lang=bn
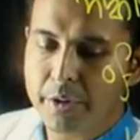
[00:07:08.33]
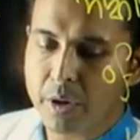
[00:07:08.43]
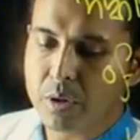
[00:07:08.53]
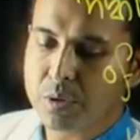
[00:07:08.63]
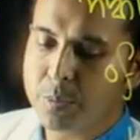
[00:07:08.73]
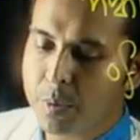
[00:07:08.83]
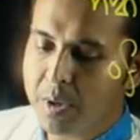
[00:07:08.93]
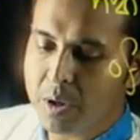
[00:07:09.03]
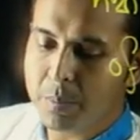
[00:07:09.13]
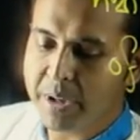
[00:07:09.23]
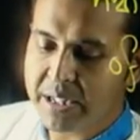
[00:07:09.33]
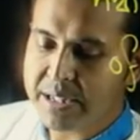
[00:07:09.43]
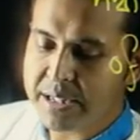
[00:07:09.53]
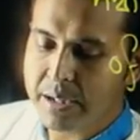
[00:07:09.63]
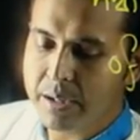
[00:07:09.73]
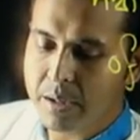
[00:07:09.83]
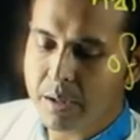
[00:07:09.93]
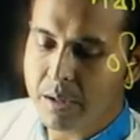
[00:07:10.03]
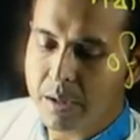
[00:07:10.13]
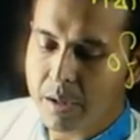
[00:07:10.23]
নগদ প্রবাহ মিন্স
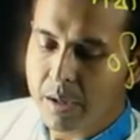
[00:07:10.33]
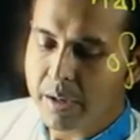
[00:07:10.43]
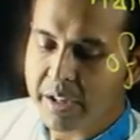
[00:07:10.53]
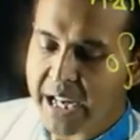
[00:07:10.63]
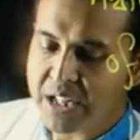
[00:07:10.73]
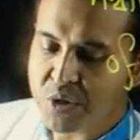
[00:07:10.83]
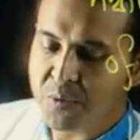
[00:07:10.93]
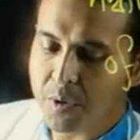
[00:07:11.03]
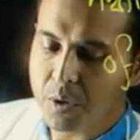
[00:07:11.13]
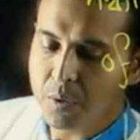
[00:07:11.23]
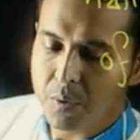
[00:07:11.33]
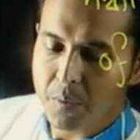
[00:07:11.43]
ক্যাশ ফ্লো